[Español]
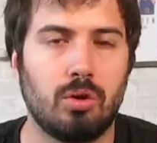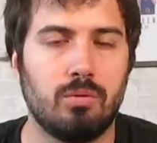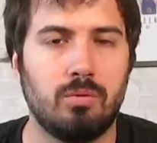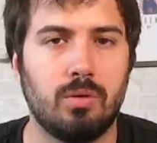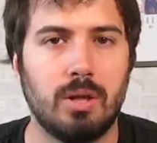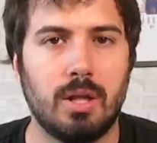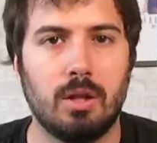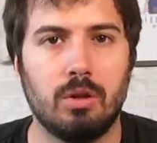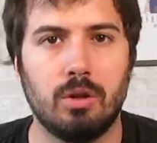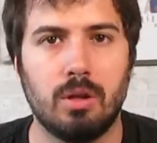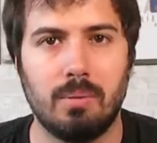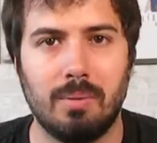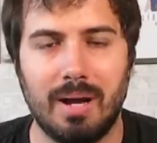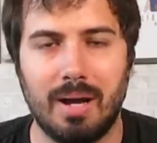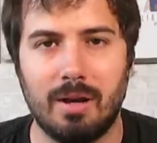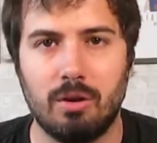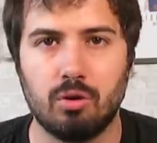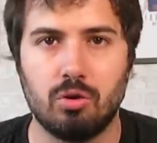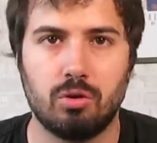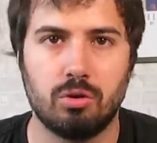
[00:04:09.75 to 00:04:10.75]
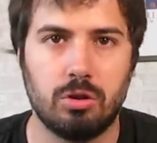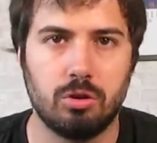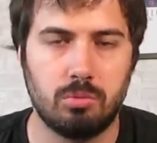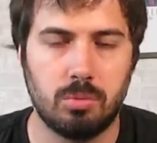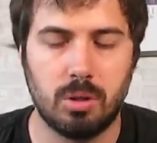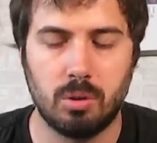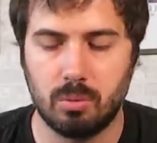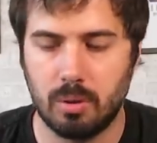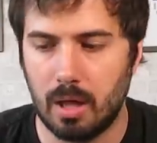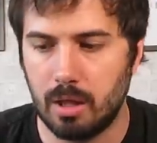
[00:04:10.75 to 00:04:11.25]
que fue dado de baja o
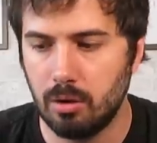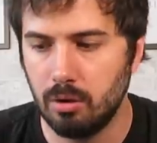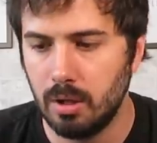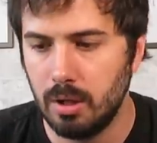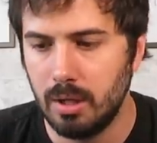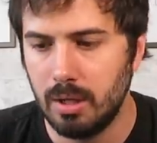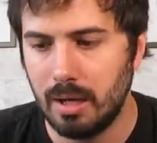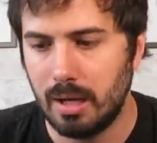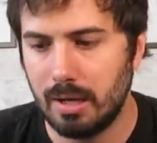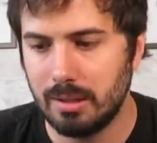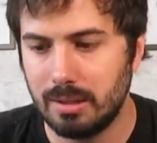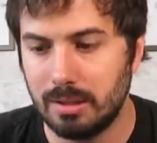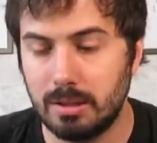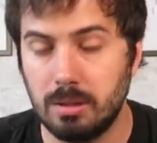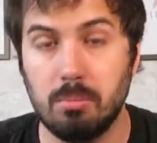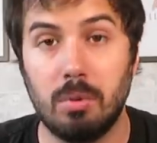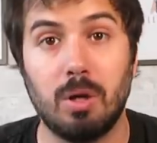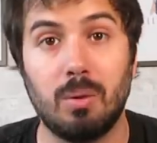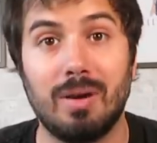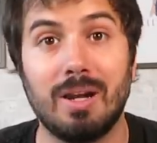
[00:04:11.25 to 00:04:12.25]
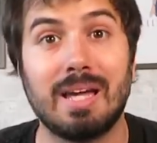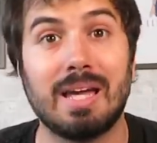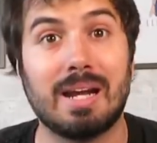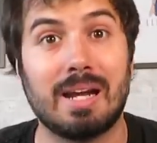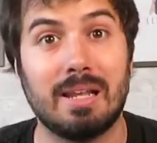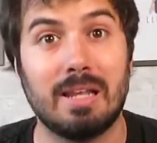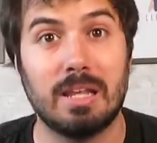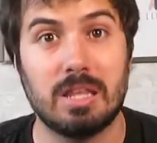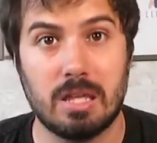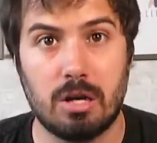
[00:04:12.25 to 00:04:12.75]
desvinculado hace tiempo, al igual que
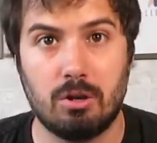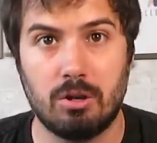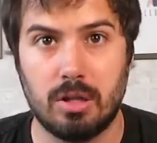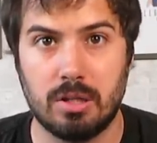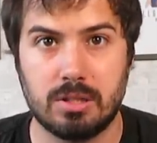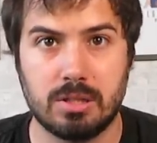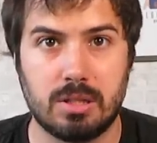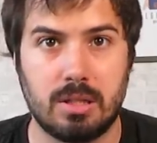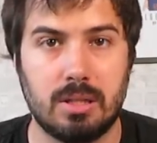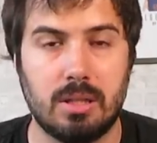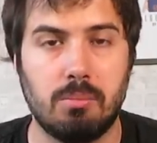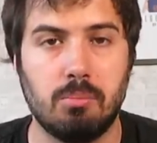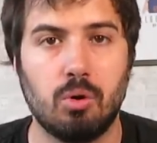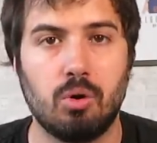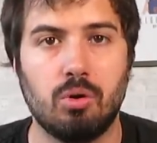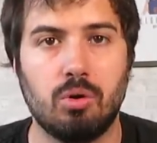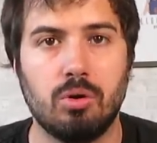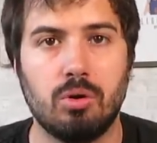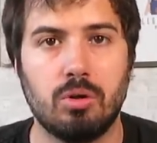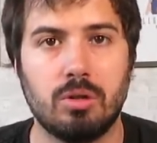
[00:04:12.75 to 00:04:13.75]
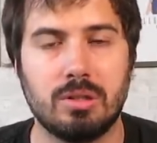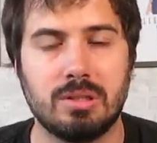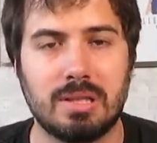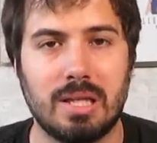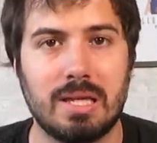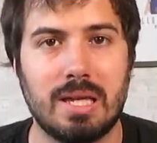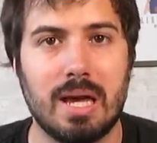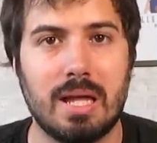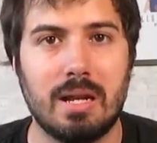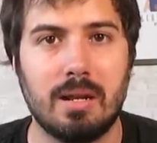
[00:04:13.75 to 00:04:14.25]
Rade que tampoco
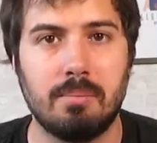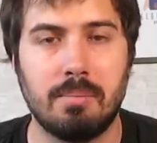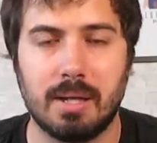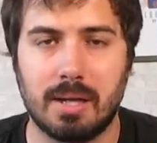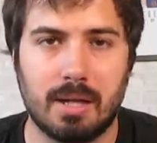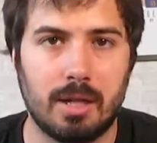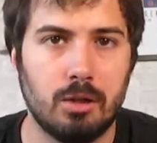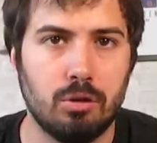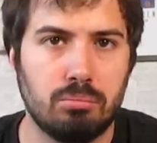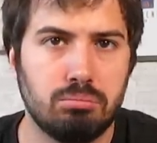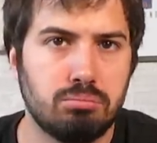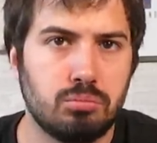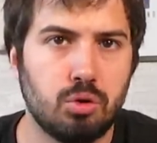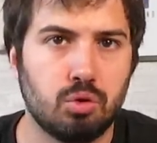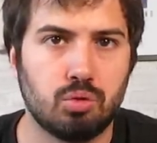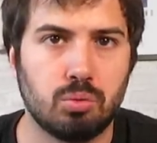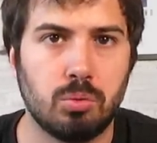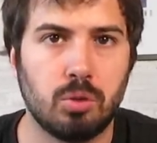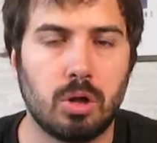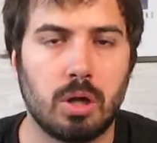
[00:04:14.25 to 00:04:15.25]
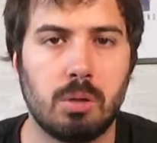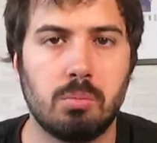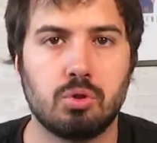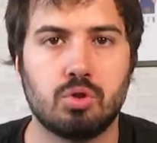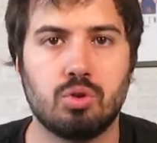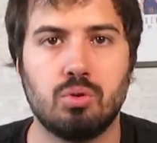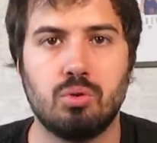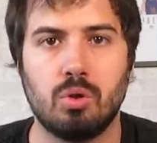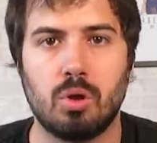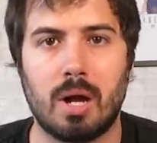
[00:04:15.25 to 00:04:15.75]
está ya en el mercado. Yo supongo que
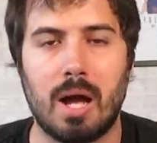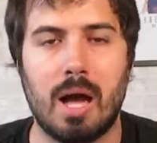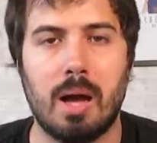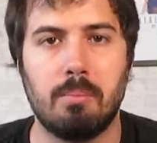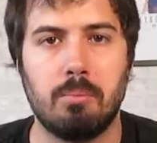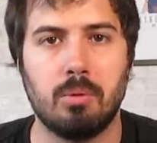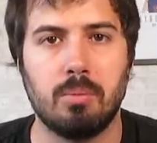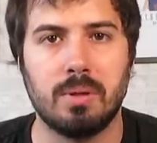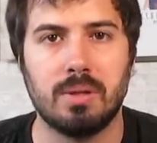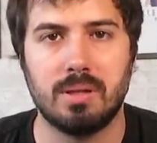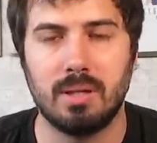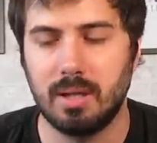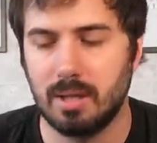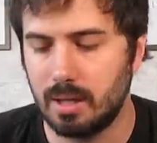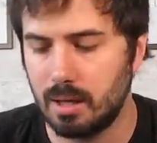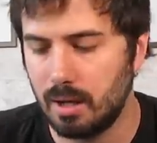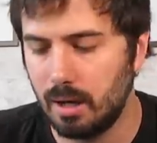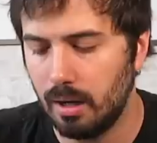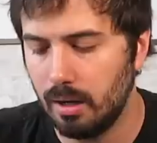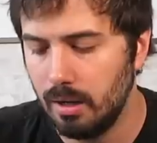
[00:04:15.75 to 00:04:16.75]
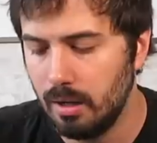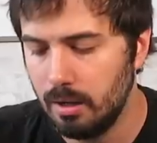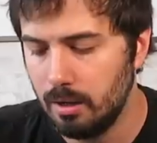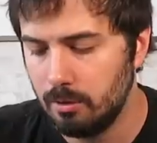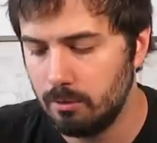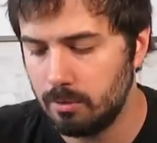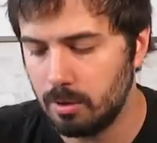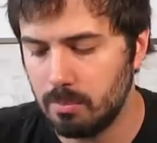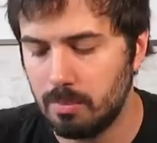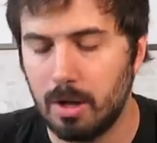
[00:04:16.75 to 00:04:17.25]
equipos Eurocup o que querrán
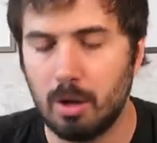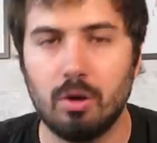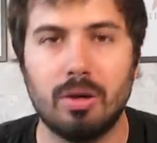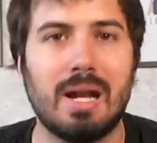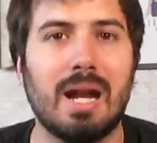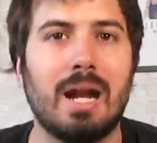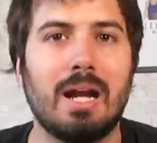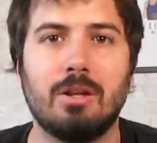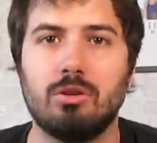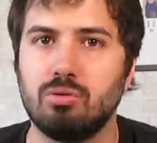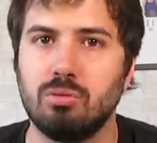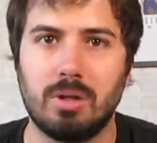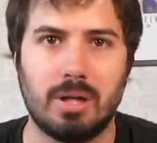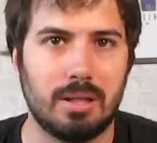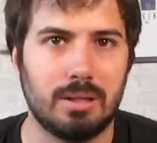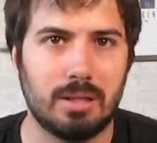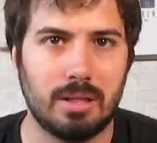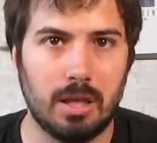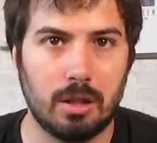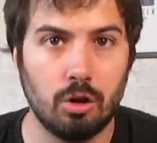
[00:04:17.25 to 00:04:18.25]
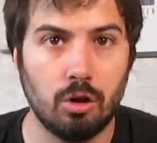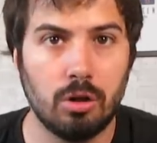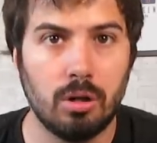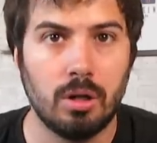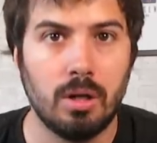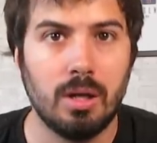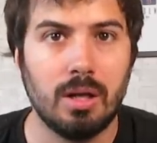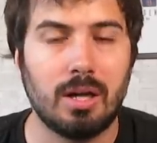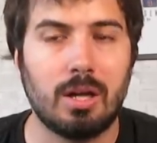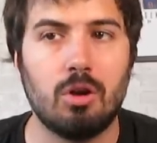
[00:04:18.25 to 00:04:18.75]
firmarlo. Nanali es un gran
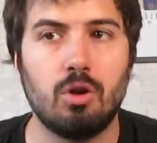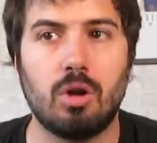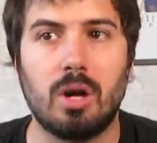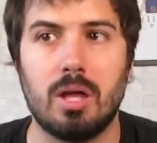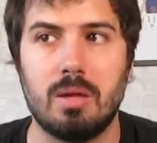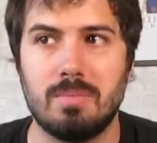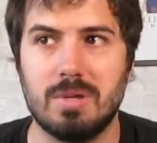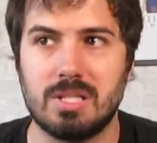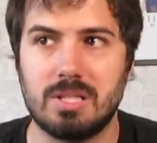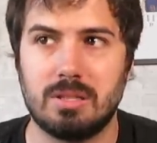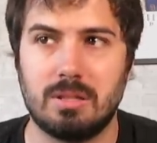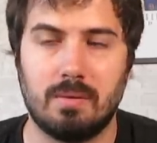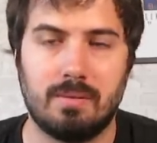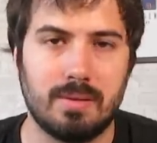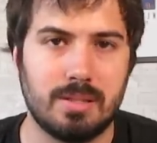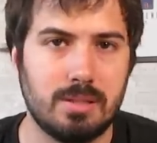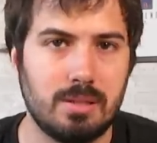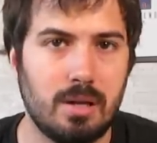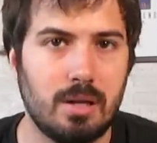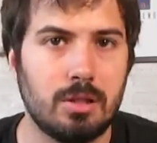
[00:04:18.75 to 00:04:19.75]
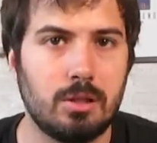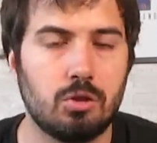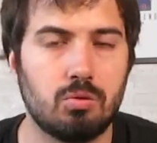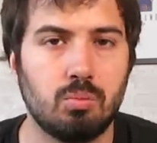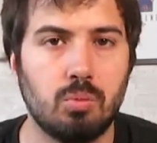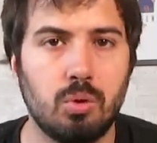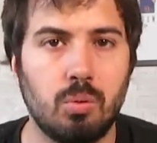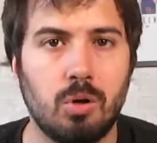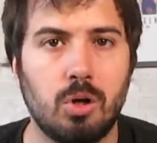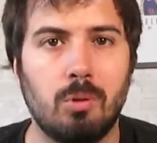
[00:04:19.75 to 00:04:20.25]
tirador, creo que además defensivamente
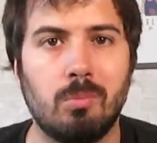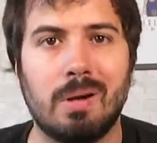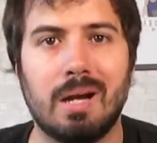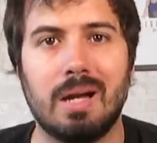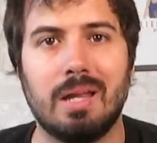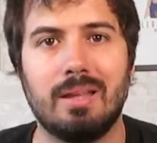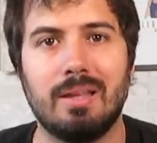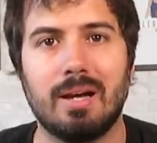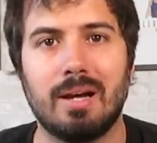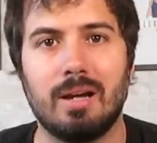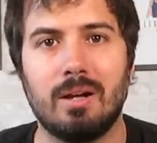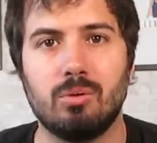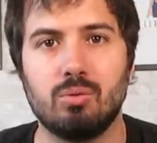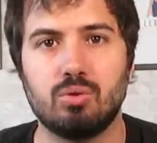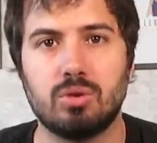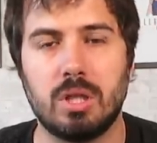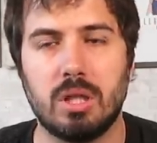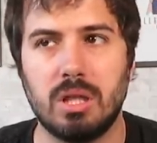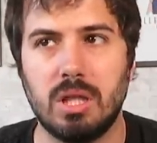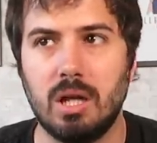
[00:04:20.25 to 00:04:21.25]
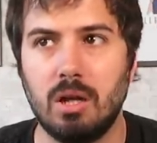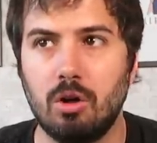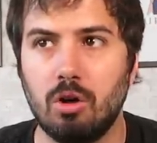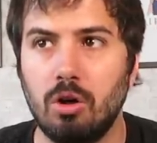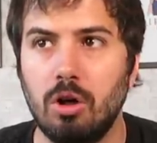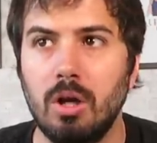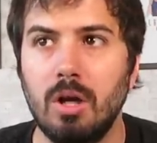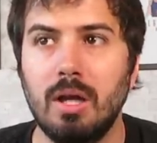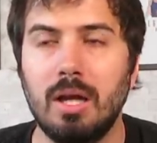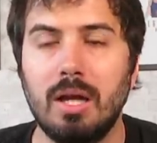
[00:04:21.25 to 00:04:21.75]
es muy bueno para la idea que le gusta a Celco